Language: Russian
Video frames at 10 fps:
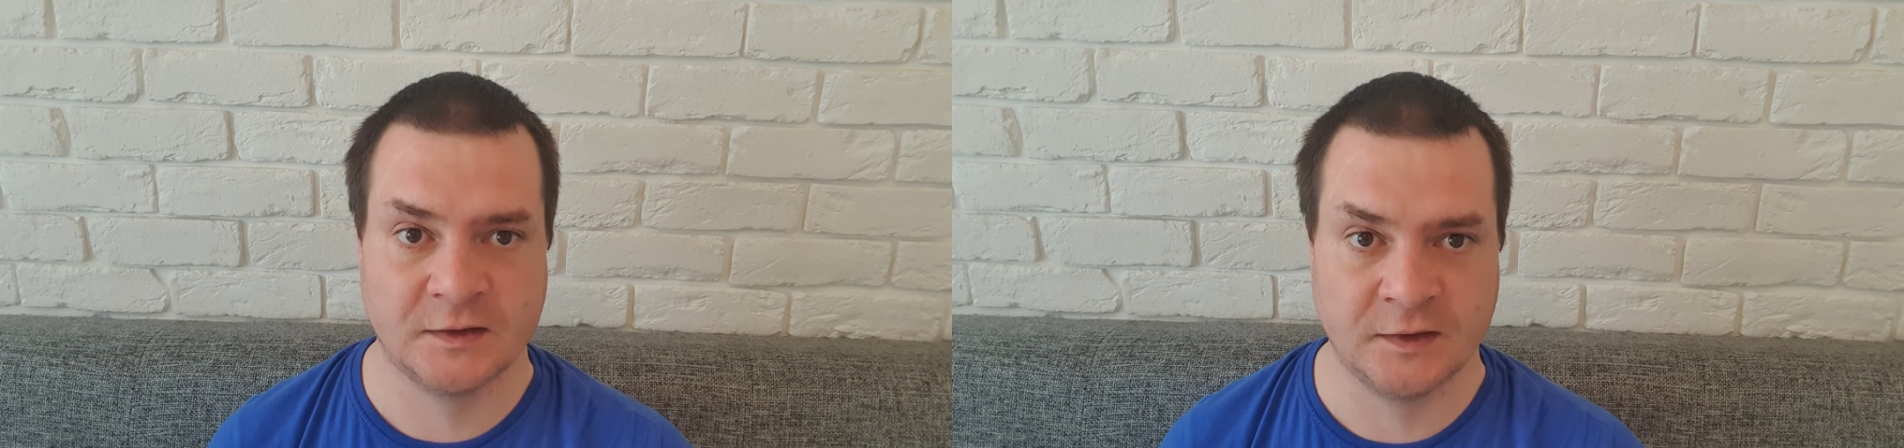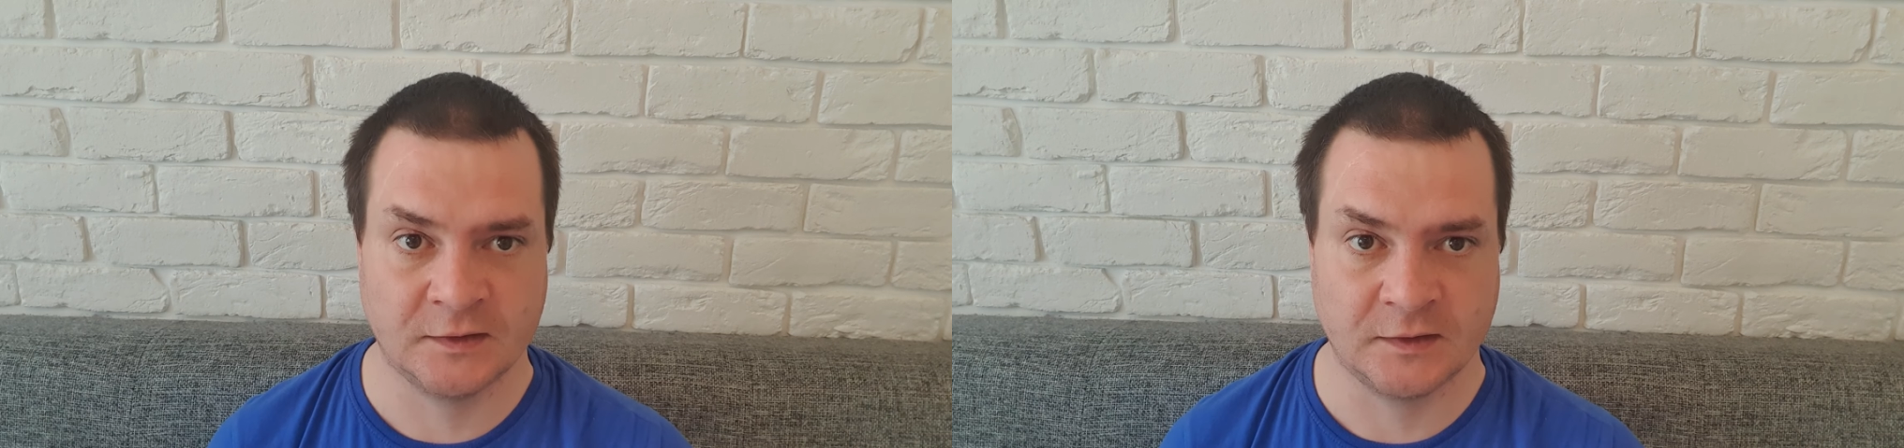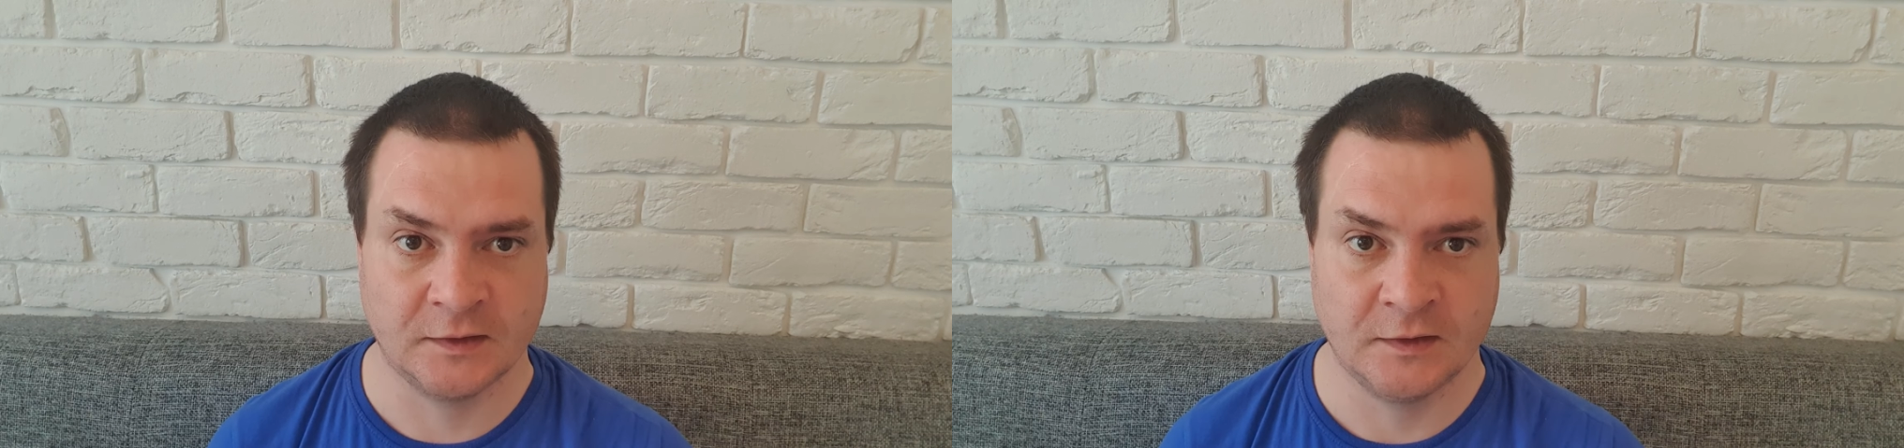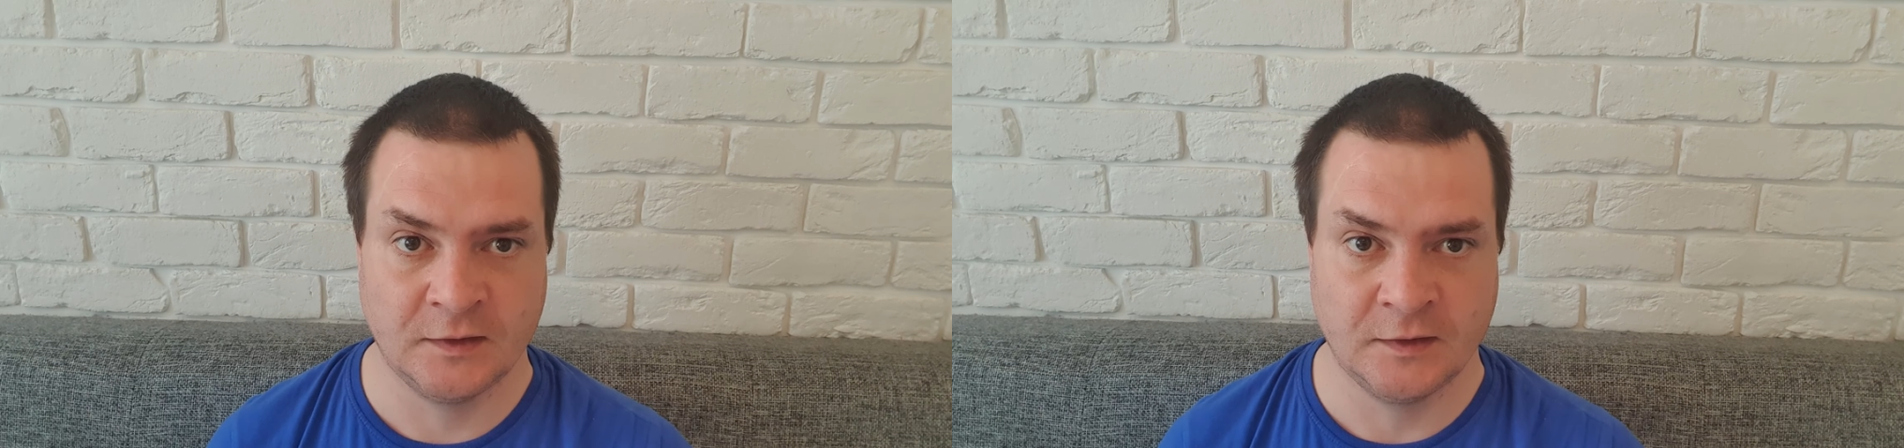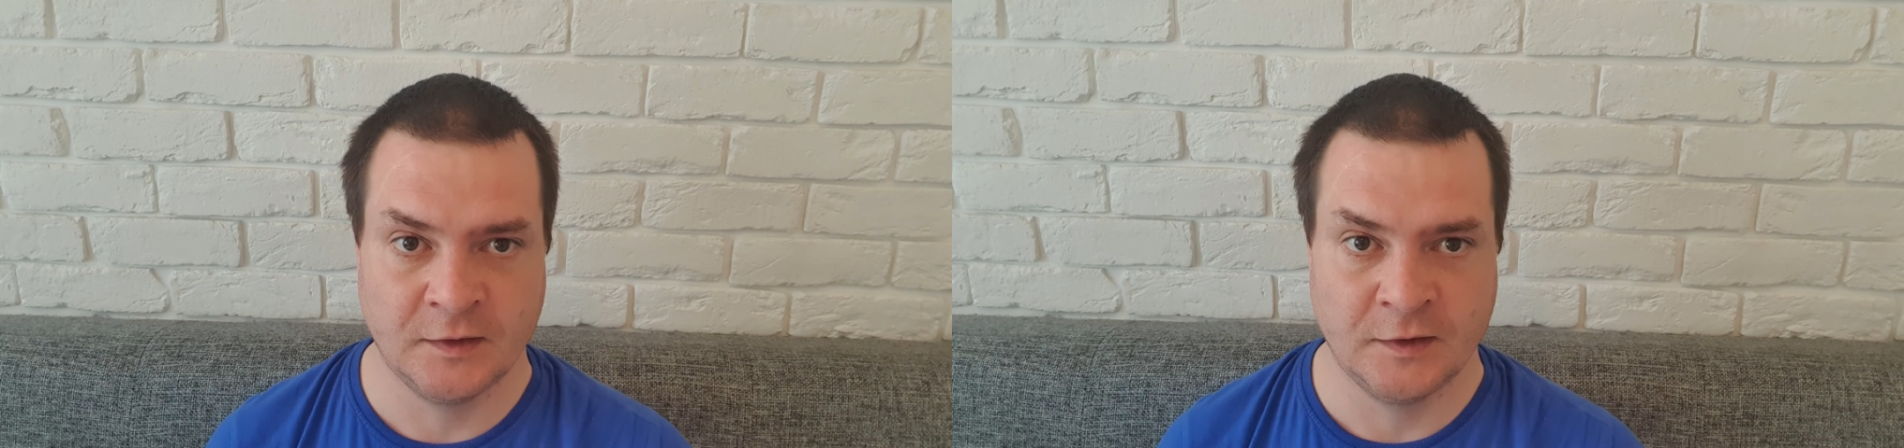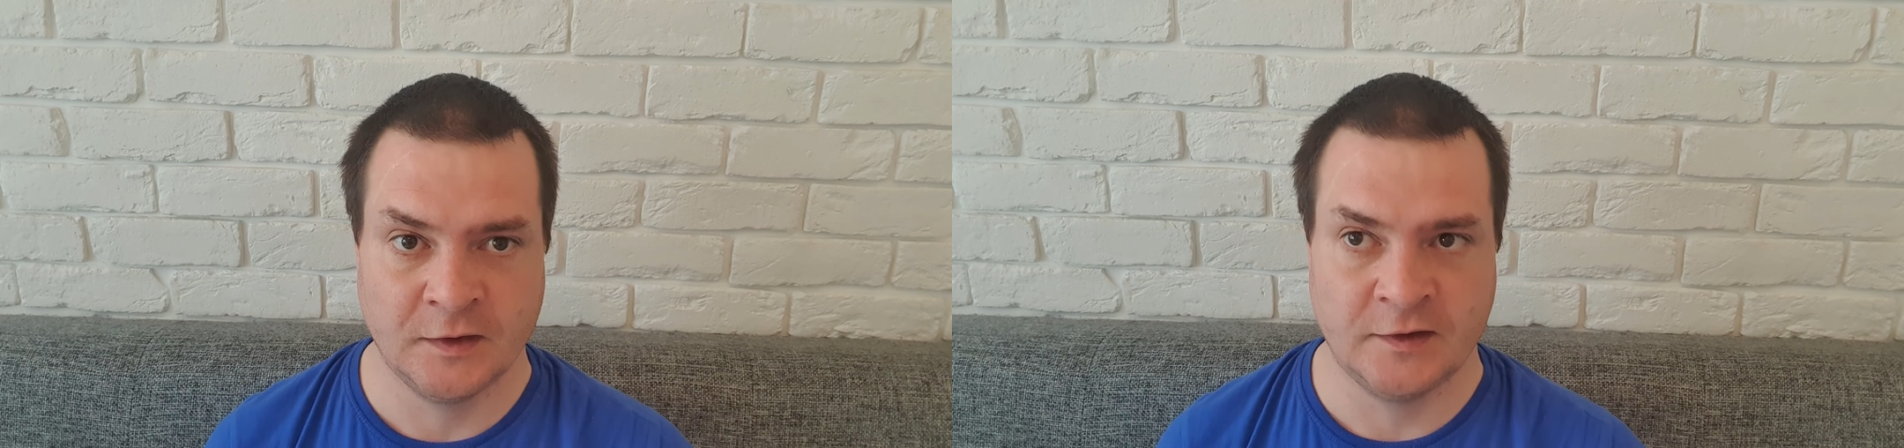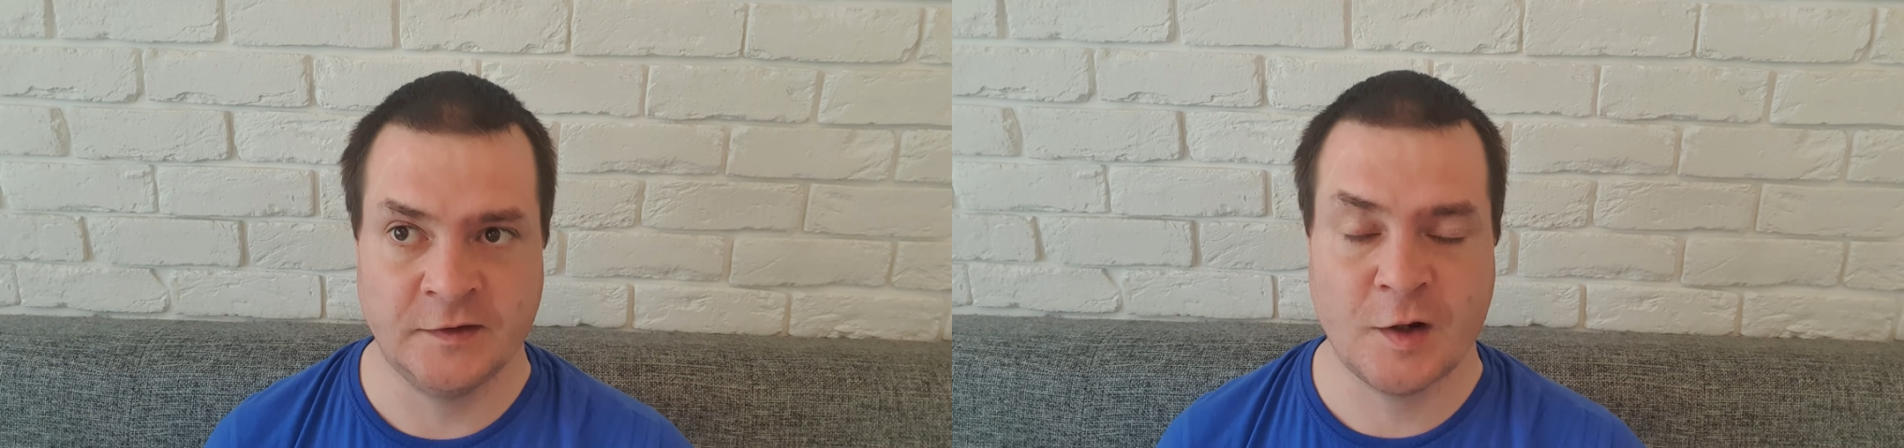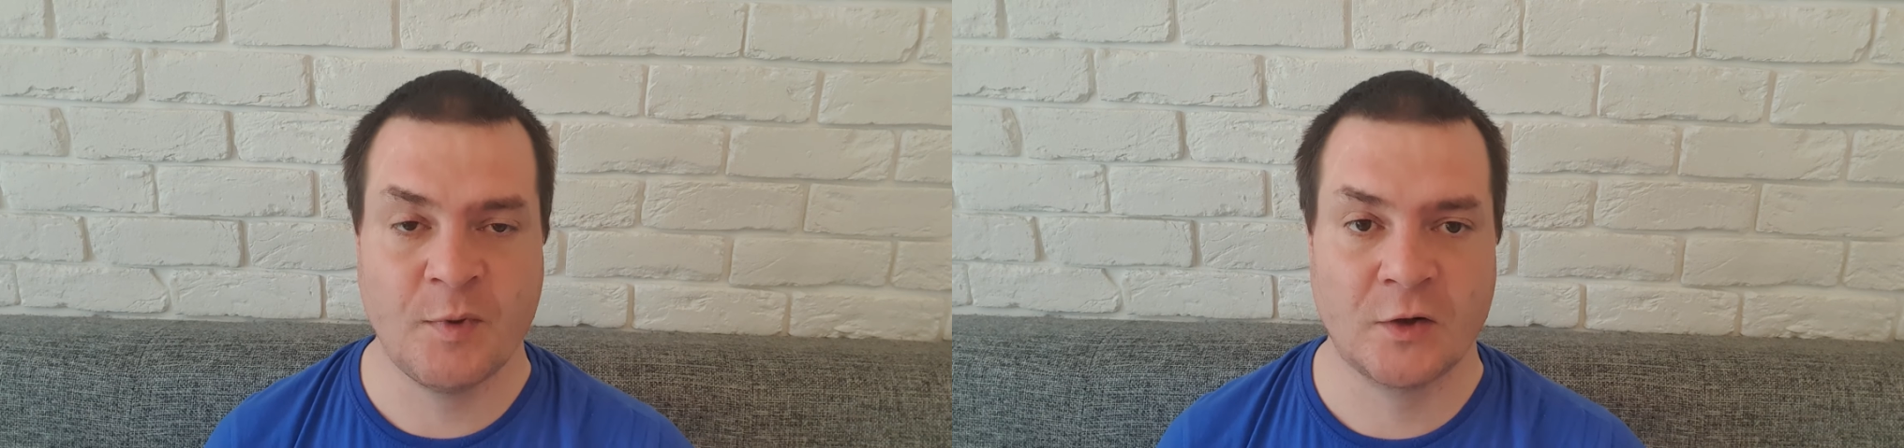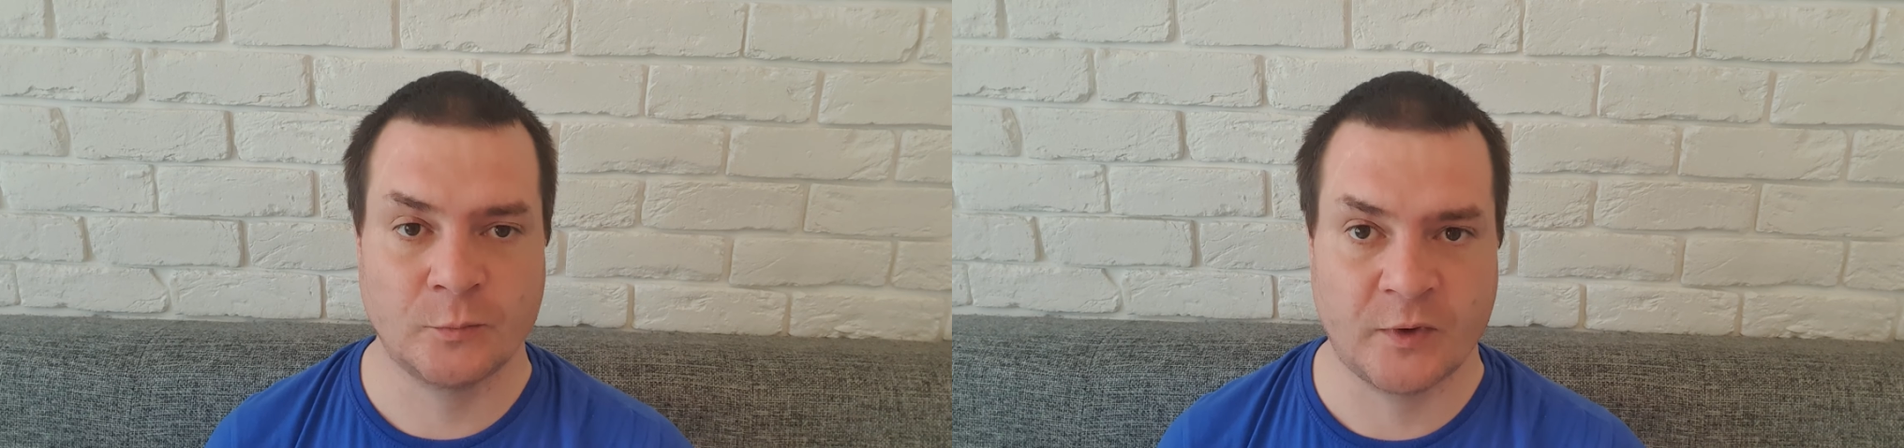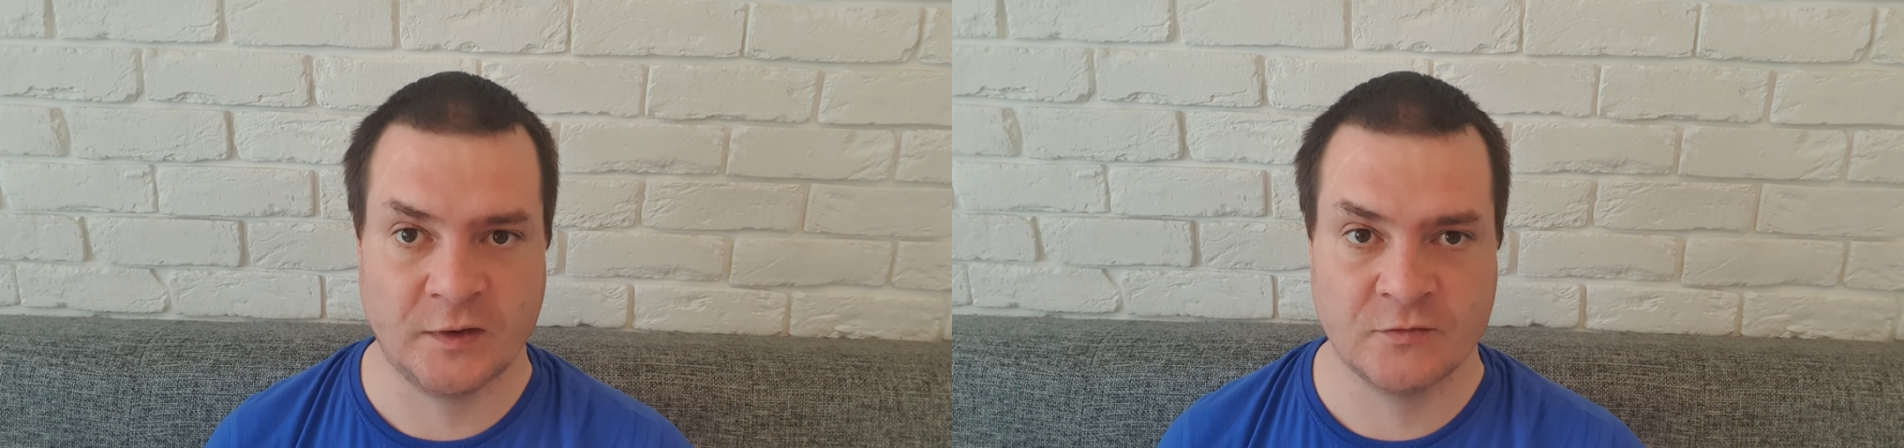задаток. И
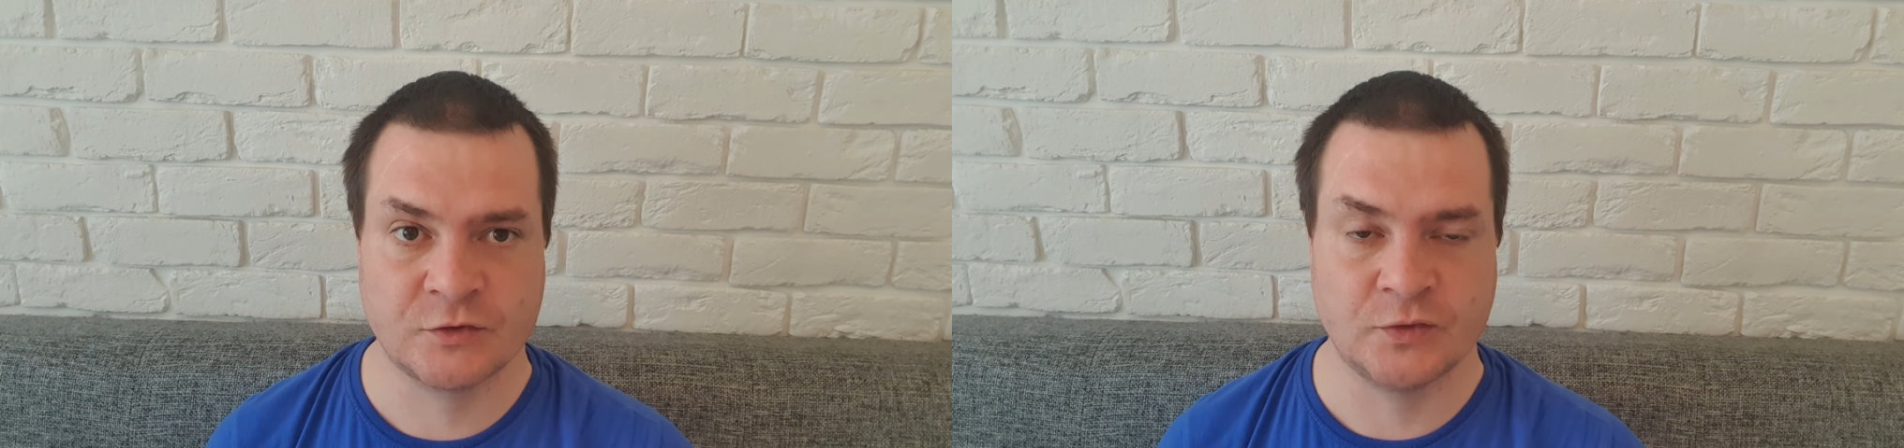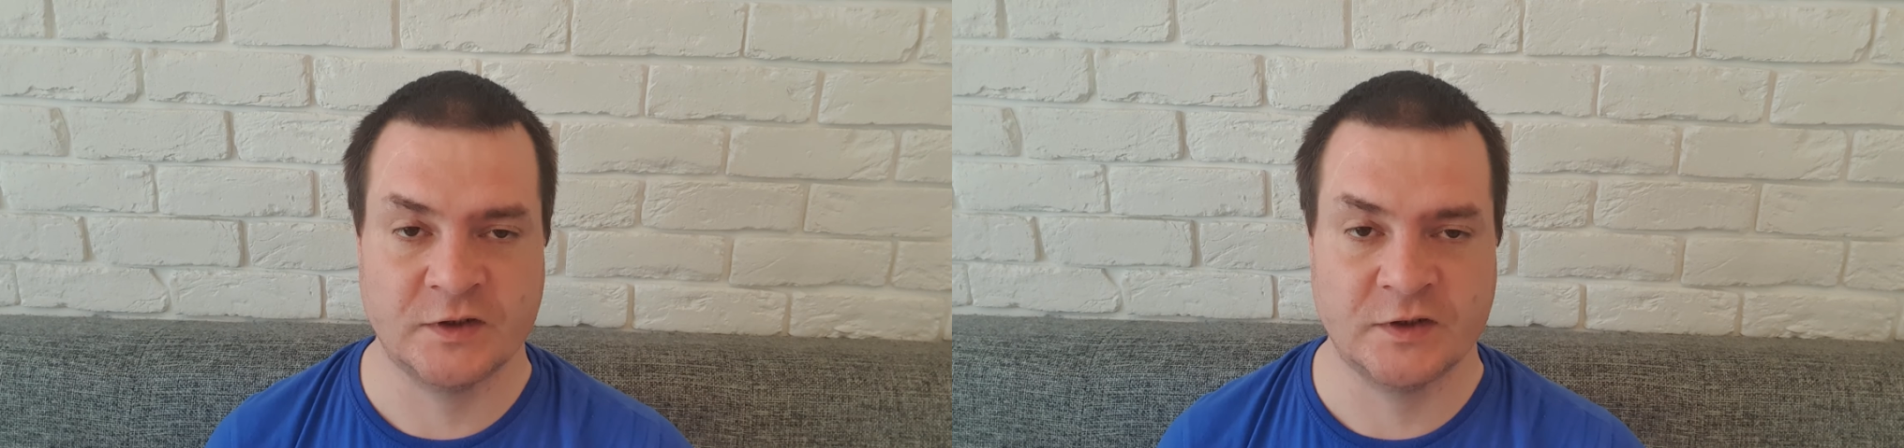наоборот, продавцу,